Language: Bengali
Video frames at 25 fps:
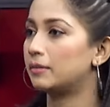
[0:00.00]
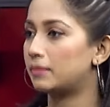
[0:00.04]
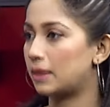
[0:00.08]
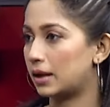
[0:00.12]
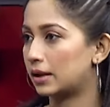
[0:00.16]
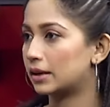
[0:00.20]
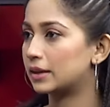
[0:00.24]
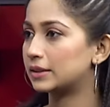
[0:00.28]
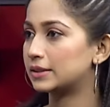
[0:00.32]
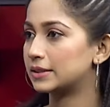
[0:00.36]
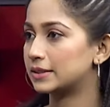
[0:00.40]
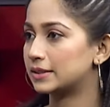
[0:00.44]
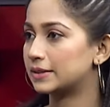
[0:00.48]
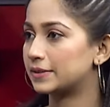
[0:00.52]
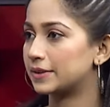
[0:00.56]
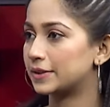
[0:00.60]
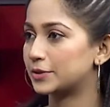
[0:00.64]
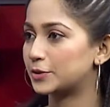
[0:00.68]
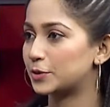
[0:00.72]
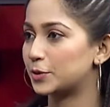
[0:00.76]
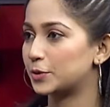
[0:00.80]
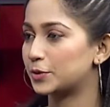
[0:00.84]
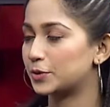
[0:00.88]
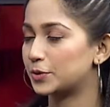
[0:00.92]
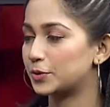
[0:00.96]
বাংলাদেশের
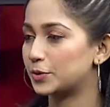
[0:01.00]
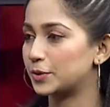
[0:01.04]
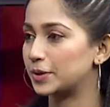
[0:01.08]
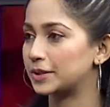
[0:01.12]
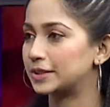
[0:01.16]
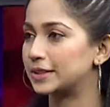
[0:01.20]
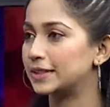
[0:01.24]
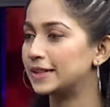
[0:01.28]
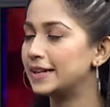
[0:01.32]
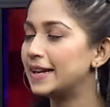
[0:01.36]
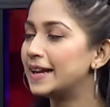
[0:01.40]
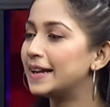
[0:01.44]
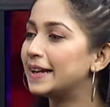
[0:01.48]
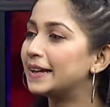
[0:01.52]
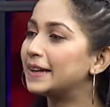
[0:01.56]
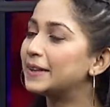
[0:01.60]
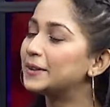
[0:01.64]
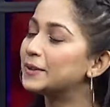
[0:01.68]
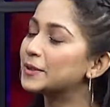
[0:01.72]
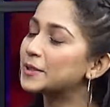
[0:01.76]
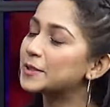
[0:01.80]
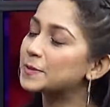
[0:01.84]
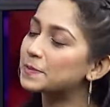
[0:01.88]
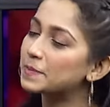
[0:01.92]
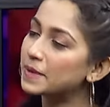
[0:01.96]
রেস্টুরেন্টও রয়েছে
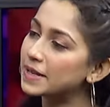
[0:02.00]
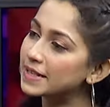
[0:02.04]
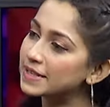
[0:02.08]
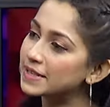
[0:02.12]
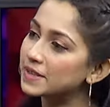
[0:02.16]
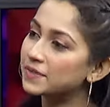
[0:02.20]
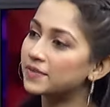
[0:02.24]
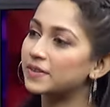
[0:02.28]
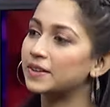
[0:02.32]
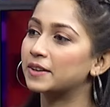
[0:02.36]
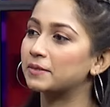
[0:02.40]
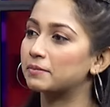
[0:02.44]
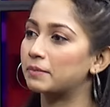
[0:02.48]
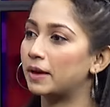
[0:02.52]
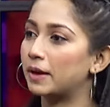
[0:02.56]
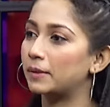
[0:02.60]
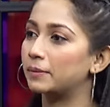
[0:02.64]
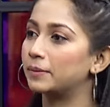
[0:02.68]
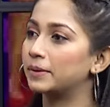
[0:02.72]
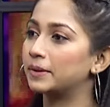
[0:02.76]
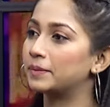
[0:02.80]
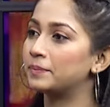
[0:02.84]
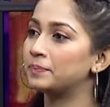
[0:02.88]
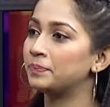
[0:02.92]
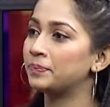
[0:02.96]
কিন্তু
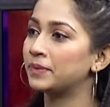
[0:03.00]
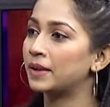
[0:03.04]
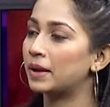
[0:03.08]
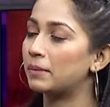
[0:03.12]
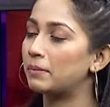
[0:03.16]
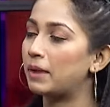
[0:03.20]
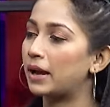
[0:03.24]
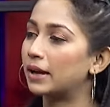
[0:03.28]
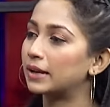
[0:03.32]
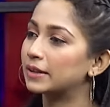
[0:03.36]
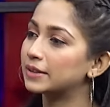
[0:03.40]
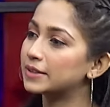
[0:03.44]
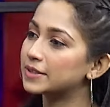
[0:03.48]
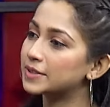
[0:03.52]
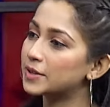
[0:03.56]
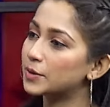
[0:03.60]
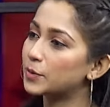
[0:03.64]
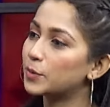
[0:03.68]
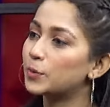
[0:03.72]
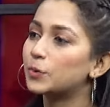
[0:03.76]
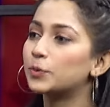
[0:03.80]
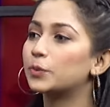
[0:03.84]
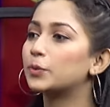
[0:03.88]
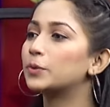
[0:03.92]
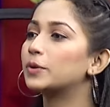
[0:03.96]
স্পেসিফিকভাবে বাংলাদেশের
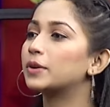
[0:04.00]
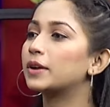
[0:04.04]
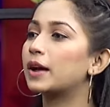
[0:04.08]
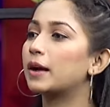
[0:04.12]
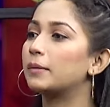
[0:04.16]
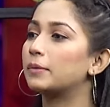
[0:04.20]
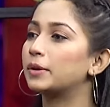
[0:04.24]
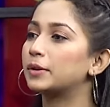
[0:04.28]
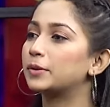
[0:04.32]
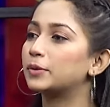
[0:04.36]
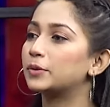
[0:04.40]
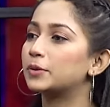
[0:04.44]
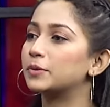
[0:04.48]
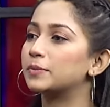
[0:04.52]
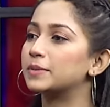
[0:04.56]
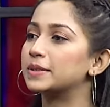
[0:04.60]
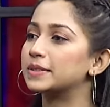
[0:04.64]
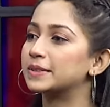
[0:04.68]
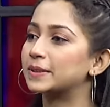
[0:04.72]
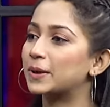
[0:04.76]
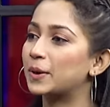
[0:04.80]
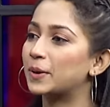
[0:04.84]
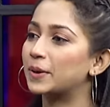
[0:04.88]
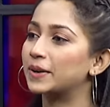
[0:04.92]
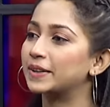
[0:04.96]
কোন কোন খাবারগুলো
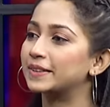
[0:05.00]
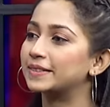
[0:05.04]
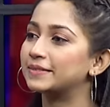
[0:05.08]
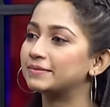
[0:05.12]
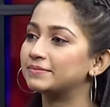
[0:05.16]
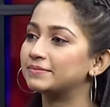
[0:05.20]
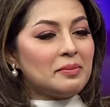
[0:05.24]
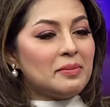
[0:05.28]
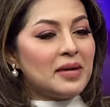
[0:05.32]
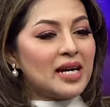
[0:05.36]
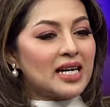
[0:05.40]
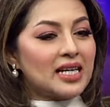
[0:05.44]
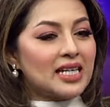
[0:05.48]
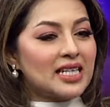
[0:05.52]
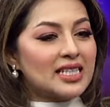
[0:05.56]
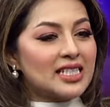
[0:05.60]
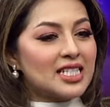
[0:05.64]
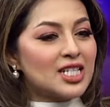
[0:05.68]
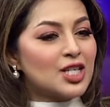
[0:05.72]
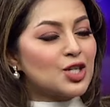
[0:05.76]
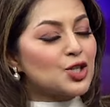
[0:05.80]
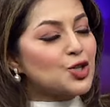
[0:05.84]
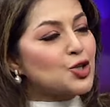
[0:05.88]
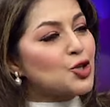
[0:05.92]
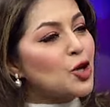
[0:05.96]
মিস করেন
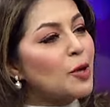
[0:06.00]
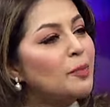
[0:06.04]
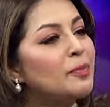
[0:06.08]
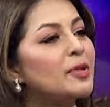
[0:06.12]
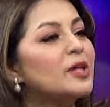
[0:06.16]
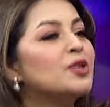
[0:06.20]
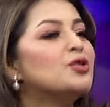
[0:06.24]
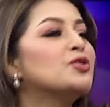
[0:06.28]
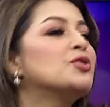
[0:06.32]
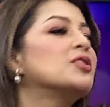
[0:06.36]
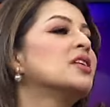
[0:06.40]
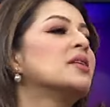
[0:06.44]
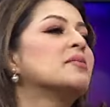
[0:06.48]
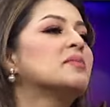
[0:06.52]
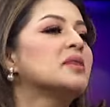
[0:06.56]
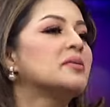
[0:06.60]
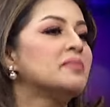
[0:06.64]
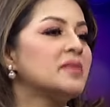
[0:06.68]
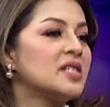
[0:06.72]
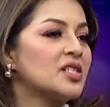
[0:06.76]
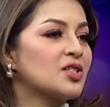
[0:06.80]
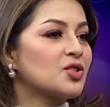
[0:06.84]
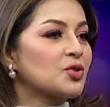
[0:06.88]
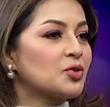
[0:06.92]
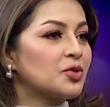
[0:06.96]
বাংলাদেশের সব কিছুই আমি
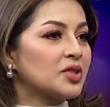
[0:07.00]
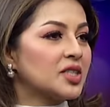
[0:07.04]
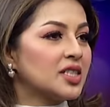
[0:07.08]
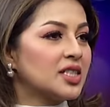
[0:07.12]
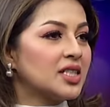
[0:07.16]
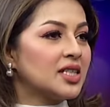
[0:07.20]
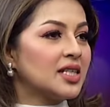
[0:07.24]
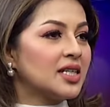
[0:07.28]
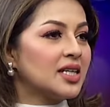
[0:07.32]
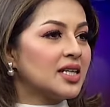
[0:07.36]
মিস করি